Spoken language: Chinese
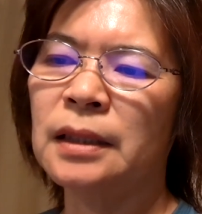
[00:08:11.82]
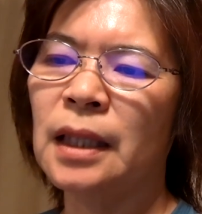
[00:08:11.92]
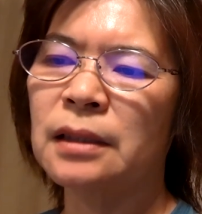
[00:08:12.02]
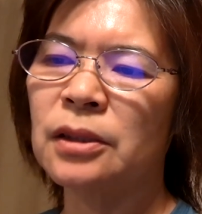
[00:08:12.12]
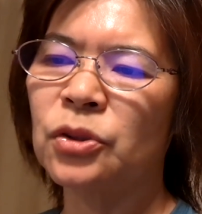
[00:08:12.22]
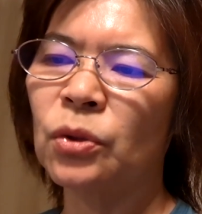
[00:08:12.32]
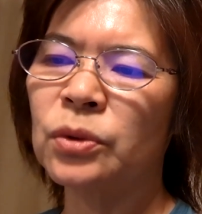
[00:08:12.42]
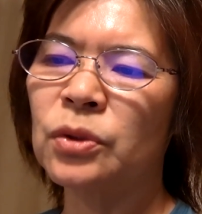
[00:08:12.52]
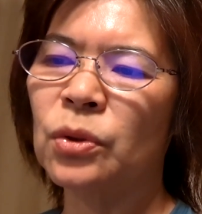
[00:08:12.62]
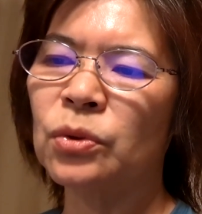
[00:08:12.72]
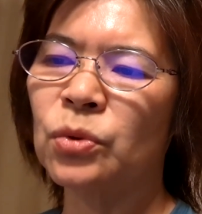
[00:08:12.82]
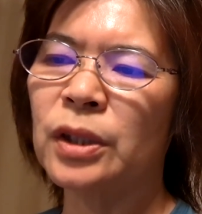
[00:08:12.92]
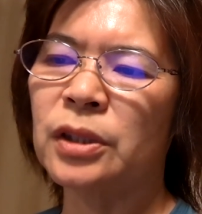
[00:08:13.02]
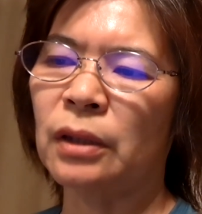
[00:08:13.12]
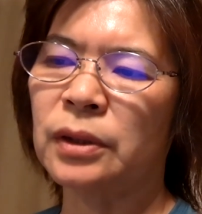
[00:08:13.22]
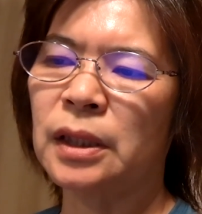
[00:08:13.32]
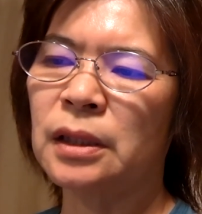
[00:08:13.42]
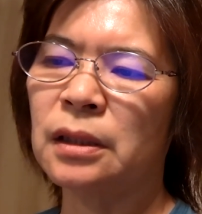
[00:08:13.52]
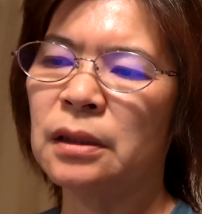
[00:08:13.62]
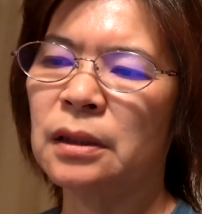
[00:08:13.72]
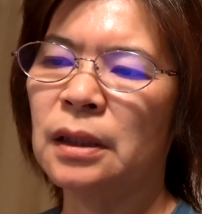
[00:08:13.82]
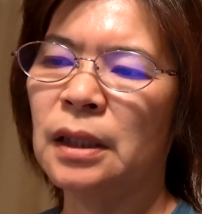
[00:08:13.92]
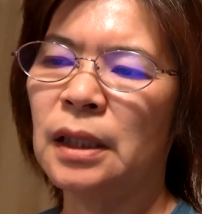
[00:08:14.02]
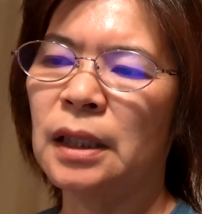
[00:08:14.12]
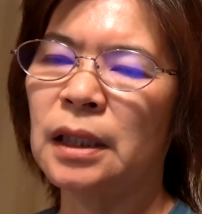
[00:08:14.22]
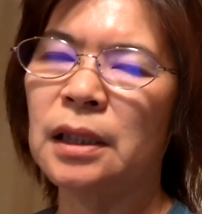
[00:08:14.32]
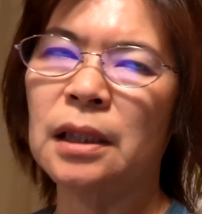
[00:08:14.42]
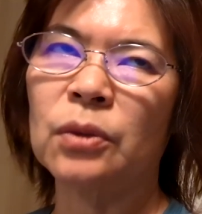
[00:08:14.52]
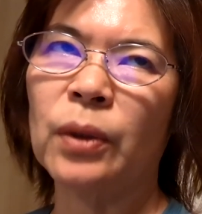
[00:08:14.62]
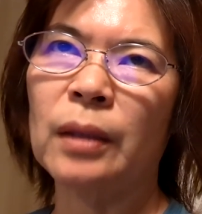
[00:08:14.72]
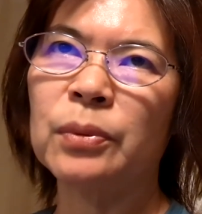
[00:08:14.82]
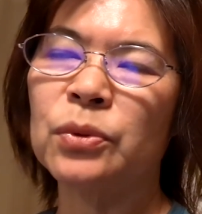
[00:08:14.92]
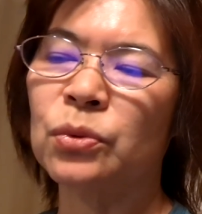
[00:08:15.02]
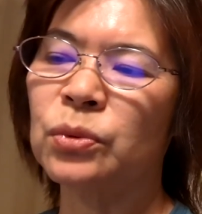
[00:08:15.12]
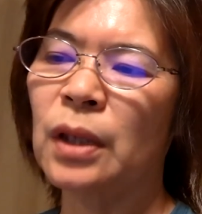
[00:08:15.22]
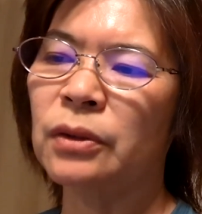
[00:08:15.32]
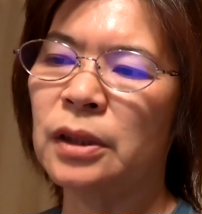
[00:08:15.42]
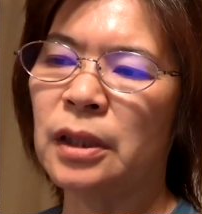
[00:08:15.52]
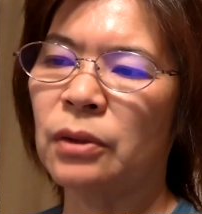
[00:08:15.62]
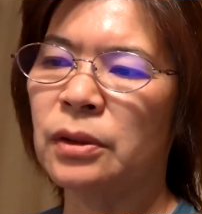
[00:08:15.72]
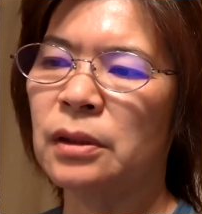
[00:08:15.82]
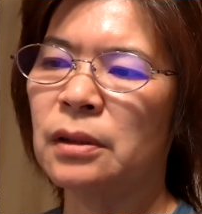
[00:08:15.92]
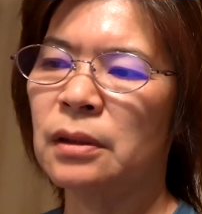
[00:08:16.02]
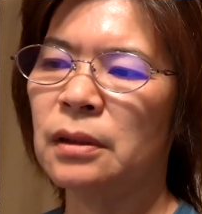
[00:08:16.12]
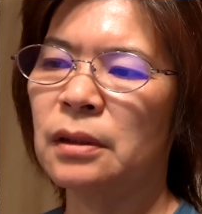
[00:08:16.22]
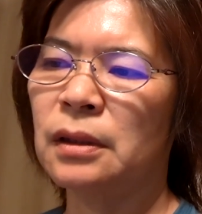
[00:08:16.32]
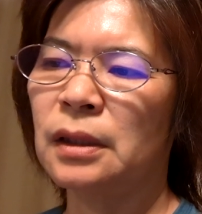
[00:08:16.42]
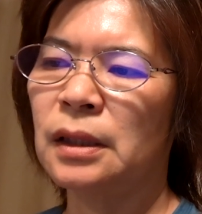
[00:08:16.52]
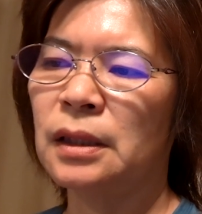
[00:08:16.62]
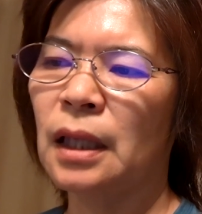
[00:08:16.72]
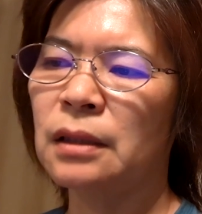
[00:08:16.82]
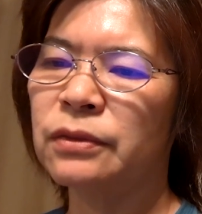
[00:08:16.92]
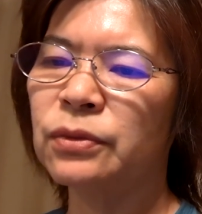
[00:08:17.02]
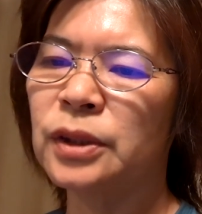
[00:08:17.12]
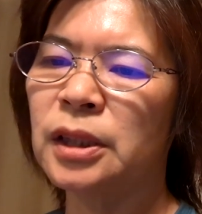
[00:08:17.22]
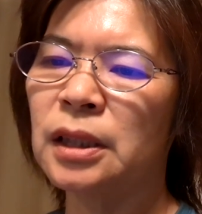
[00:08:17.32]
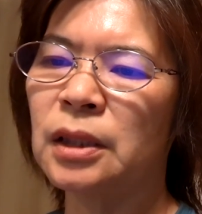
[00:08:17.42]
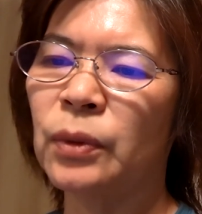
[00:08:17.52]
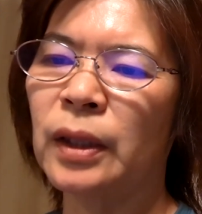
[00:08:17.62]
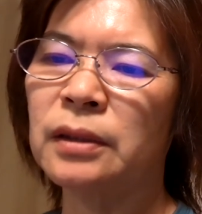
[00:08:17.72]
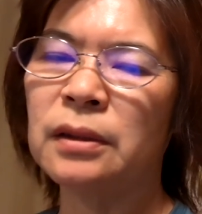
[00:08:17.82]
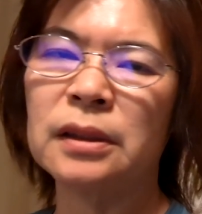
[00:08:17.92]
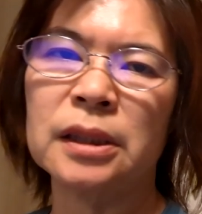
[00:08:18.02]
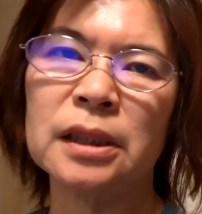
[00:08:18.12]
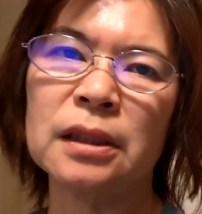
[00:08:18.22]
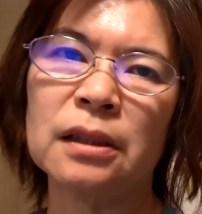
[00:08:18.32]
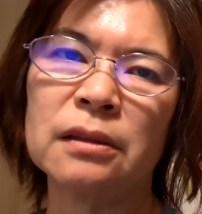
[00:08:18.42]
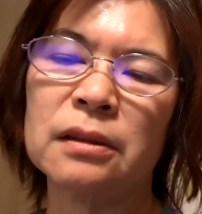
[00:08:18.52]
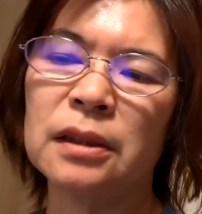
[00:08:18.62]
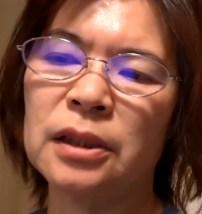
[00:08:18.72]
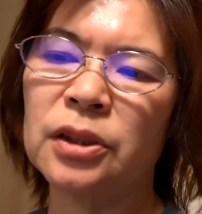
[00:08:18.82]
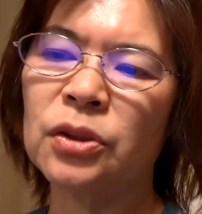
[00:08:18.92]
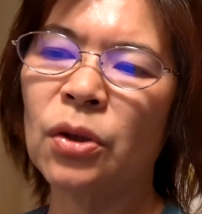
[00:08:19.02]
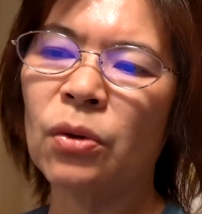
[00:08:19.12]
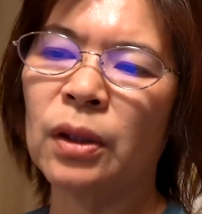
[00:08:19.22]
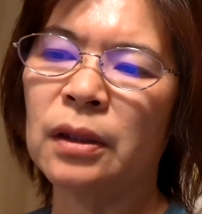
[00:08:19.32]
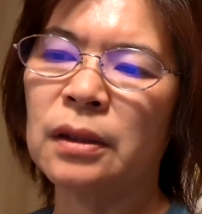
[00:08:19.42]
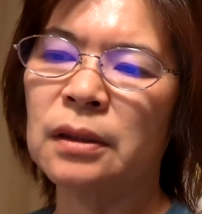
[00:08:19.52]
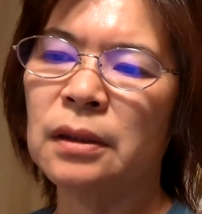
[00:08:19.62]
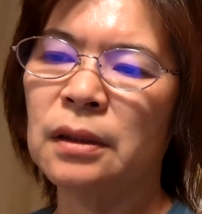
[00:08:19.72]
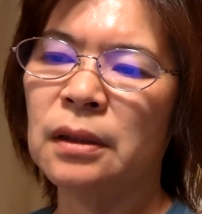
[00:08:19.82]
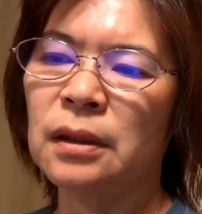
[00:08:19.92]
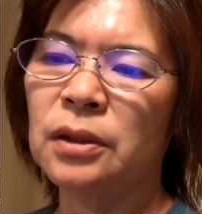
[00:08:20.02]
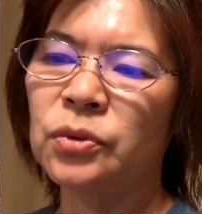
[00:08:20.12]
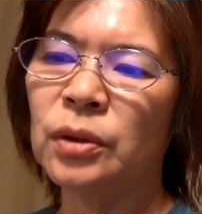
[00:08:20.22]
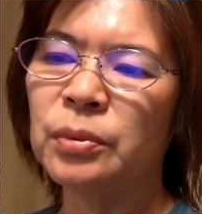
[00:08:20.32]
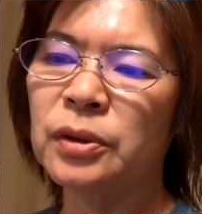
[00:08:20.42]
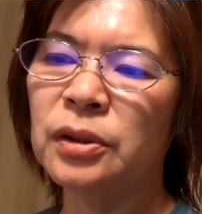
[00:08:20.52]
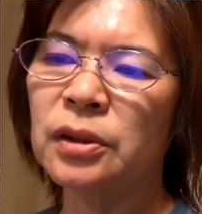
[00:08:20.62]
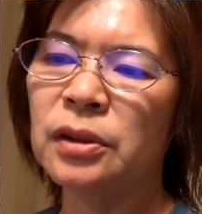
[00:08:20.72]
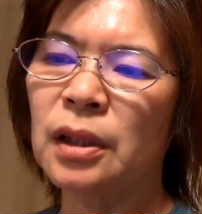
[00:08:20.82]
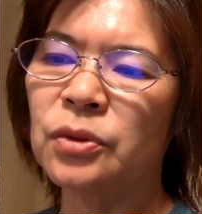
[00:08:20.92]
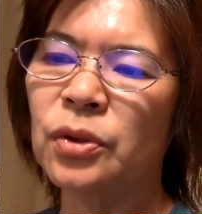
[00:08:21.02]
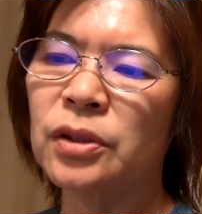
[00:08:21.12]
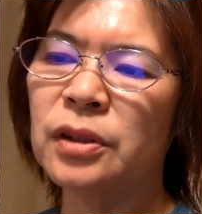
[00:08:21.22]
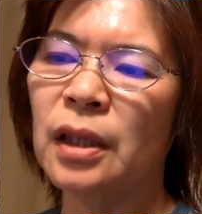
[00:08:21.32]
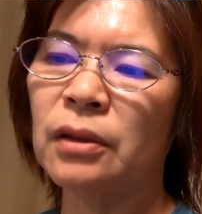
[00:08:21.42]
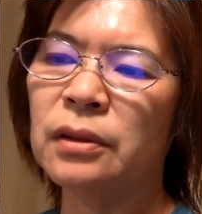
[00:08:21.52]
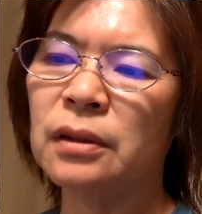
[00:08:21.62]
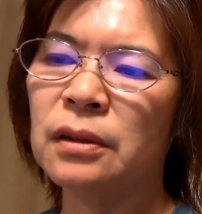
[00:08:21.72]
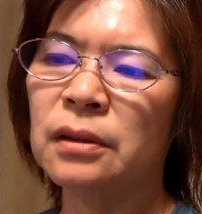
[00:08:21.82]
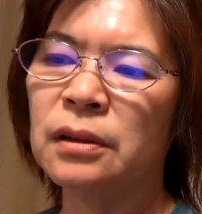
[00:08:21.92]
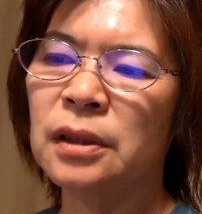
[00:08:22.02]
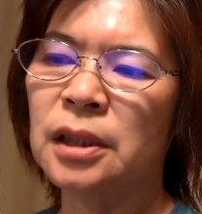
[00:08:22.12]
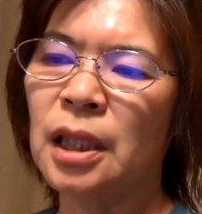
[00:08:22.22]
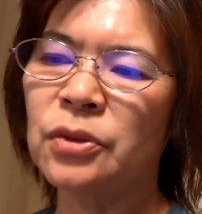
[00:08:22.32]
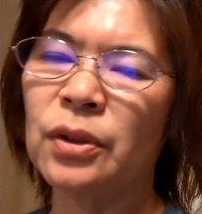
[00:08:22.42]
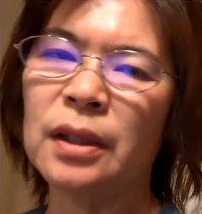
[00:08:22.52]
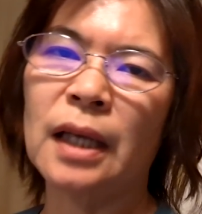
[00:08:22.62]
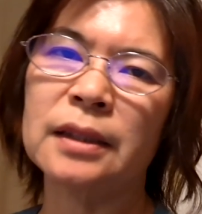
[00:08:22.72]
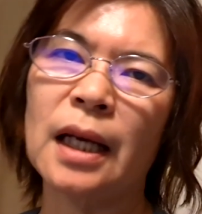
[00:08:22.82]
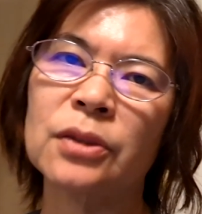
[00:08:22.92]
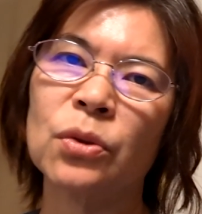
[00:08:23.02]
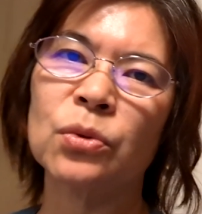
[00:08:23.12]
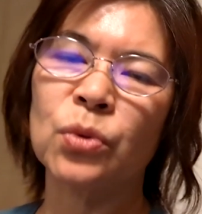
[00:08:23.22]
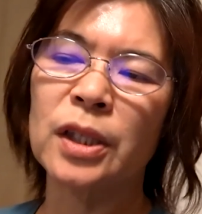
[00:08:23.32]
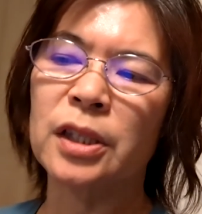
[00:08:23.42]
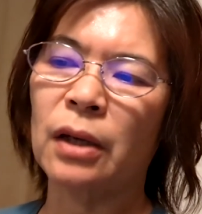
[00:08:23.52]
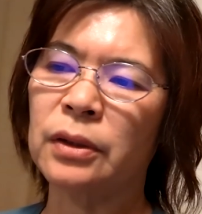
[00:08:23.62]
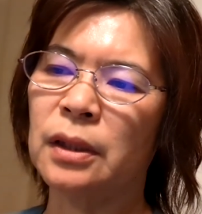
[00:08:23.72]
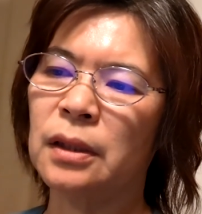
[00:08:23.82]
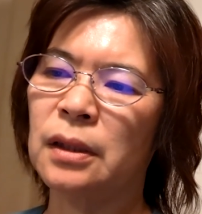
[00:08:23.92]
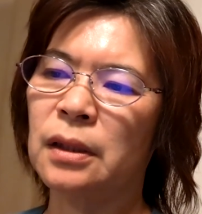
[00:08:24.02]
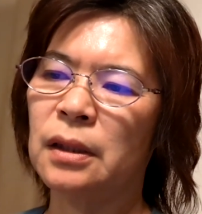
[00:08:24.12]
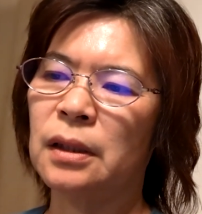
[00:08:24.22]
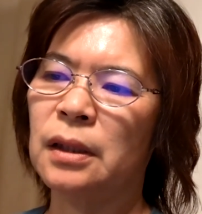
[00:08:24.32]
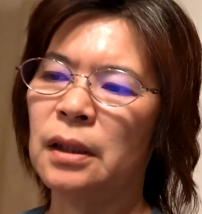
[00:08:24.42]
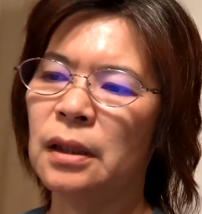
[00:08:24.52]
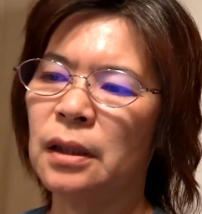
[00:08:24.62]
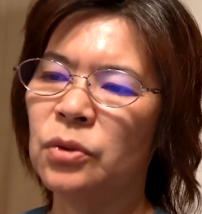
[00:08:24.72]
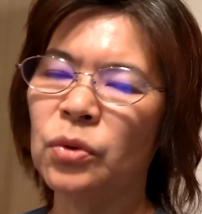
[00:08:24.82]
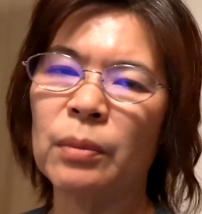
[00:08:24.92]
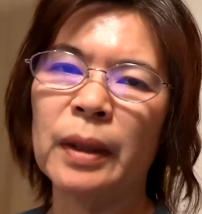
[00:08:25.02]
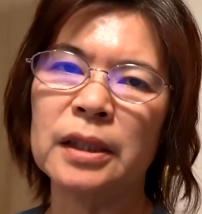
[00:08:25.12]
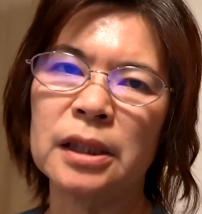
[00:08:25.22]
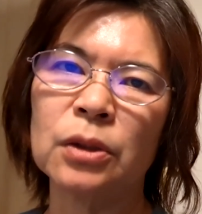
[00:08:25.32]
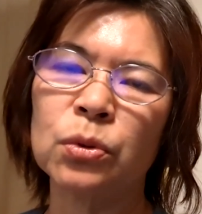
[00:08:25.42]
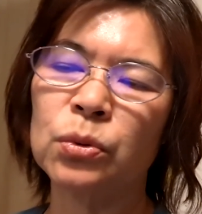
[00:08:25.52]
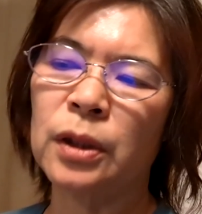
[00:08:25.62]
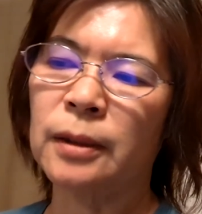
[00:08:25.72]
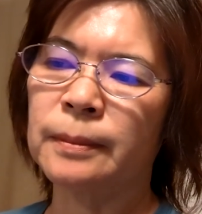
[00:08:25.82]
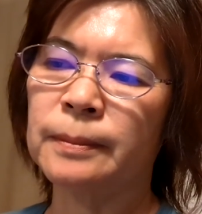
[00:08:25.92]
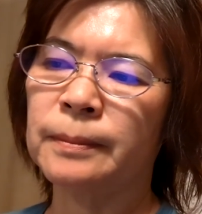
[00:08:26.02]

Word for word: 他是兄弟中最小的一个，一个微不足道的小子。他的父亲以为这七个儿子已经够了，却不知神却是要拣选那家中最小的。最被轻忽的，